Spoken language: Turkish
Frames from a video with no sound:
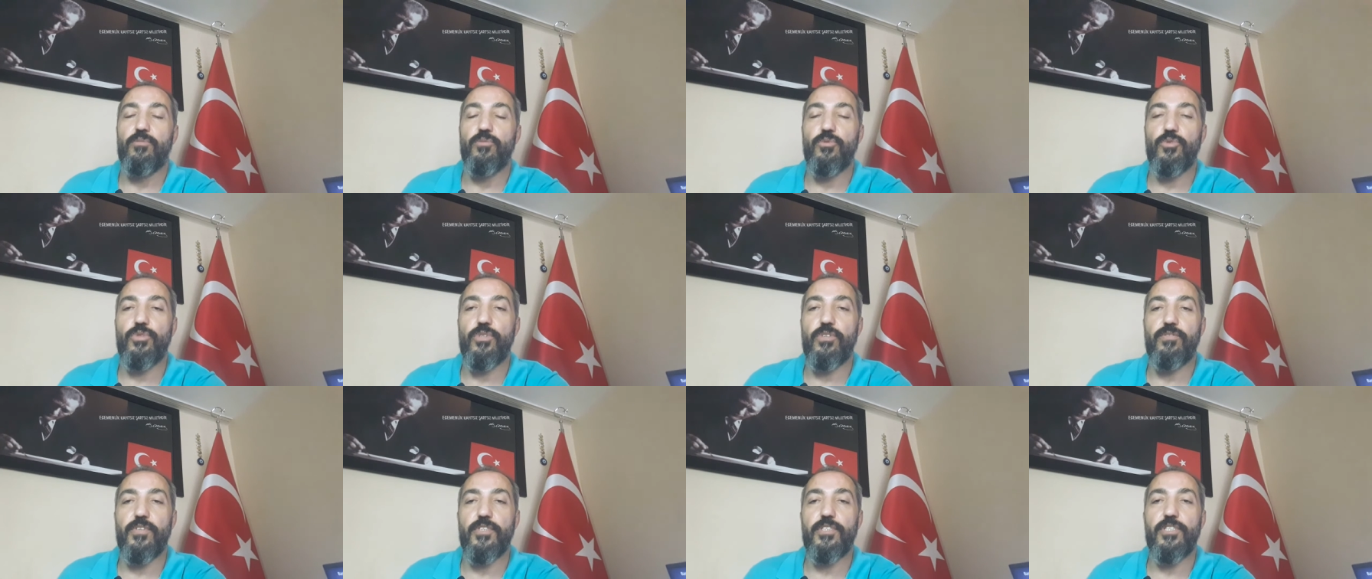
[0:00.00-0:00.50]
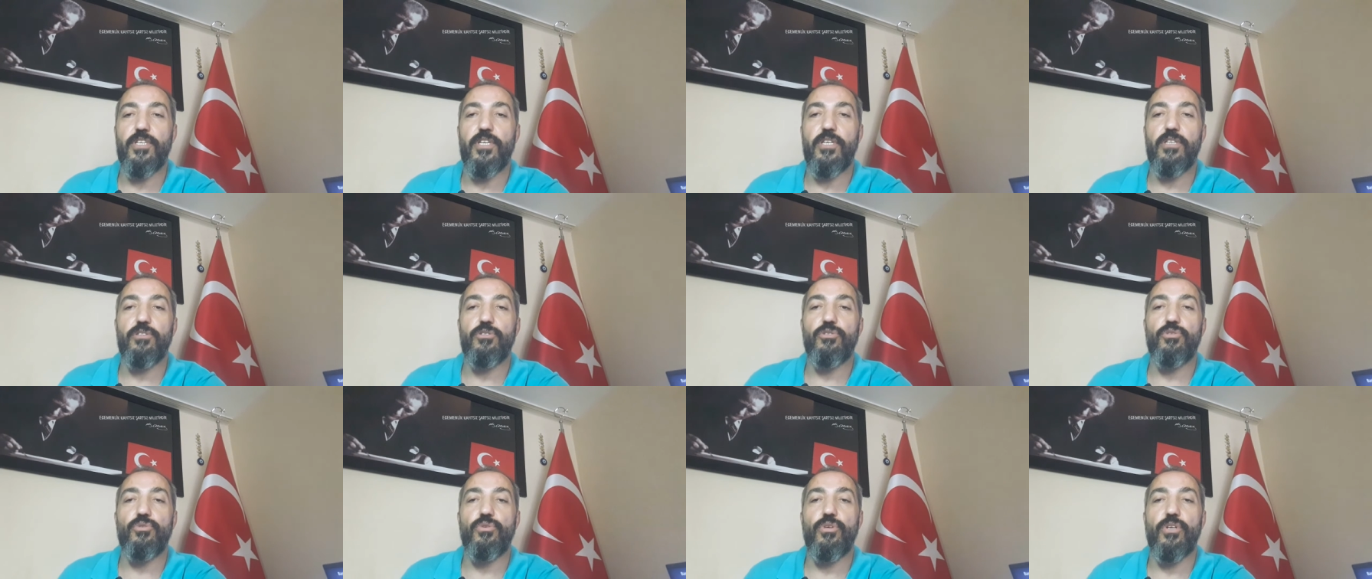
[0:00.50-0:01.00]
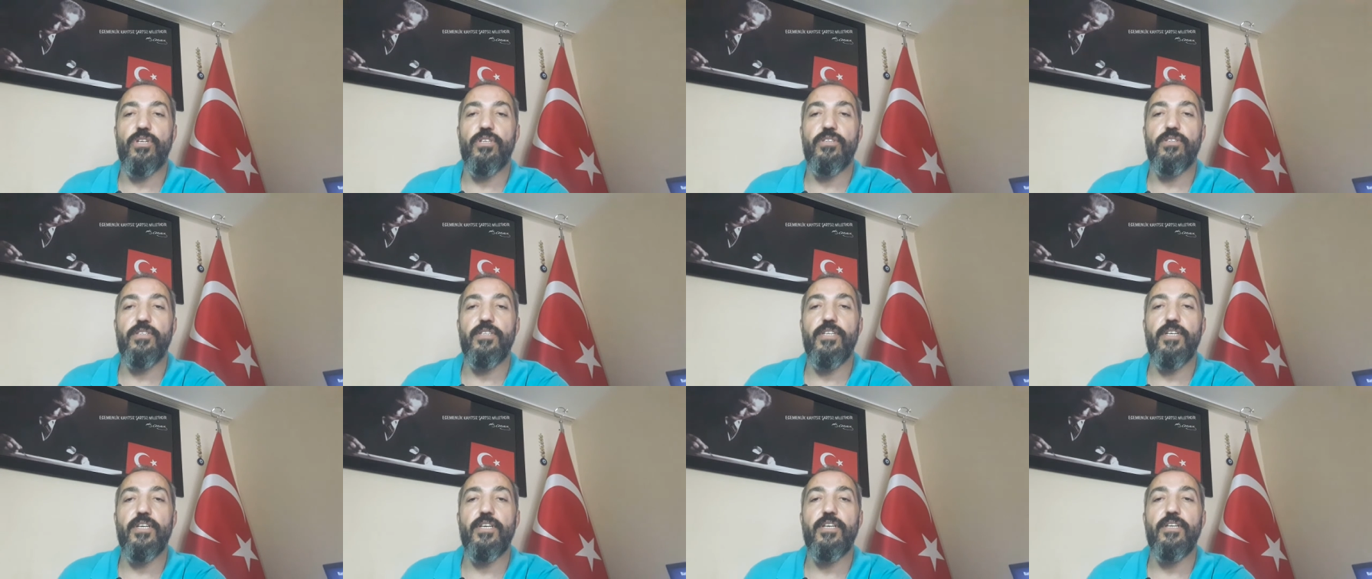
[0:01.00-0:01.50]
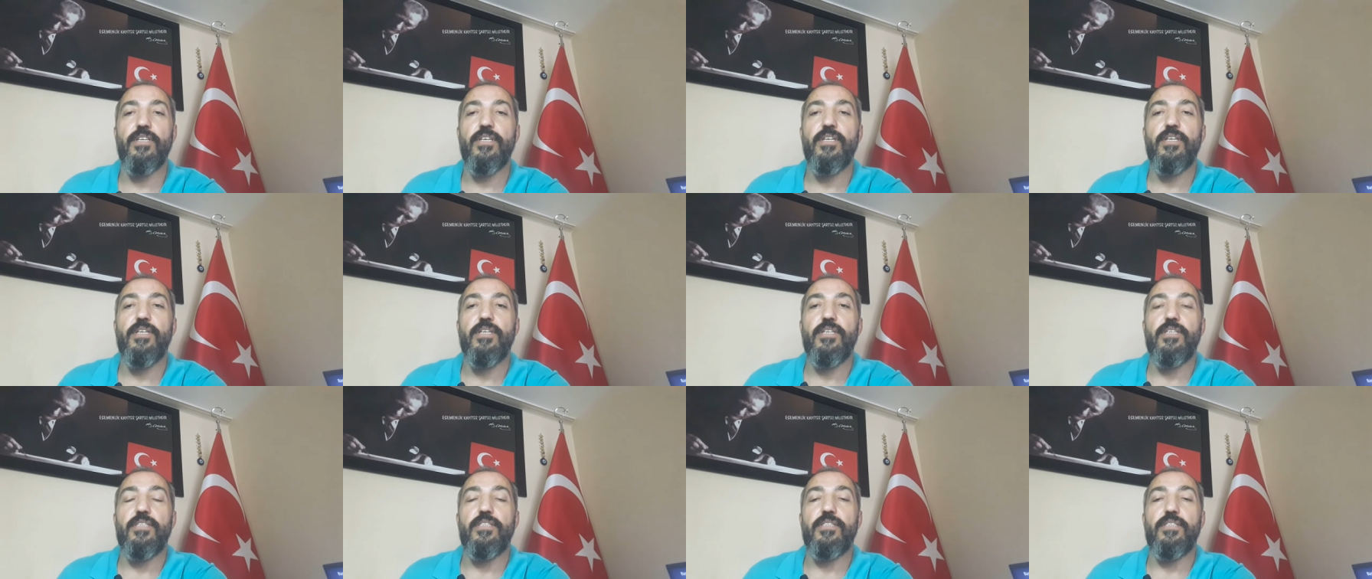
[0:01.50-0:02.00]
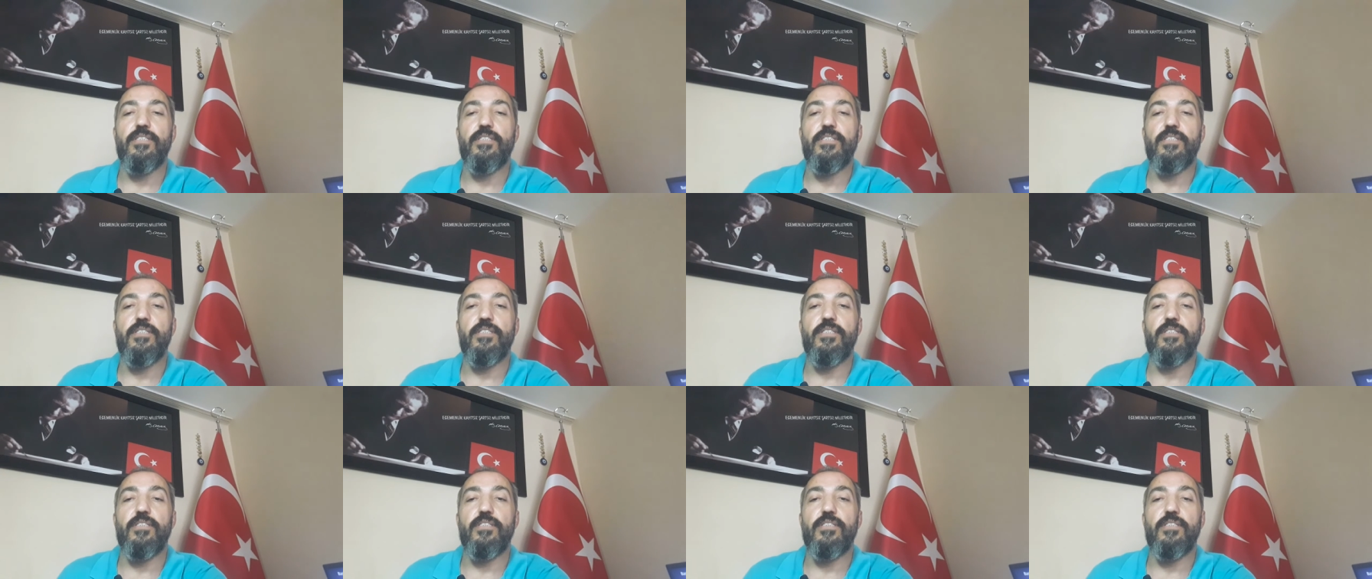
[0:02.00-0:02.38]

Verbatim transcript: Mustafa Çay şu anda e,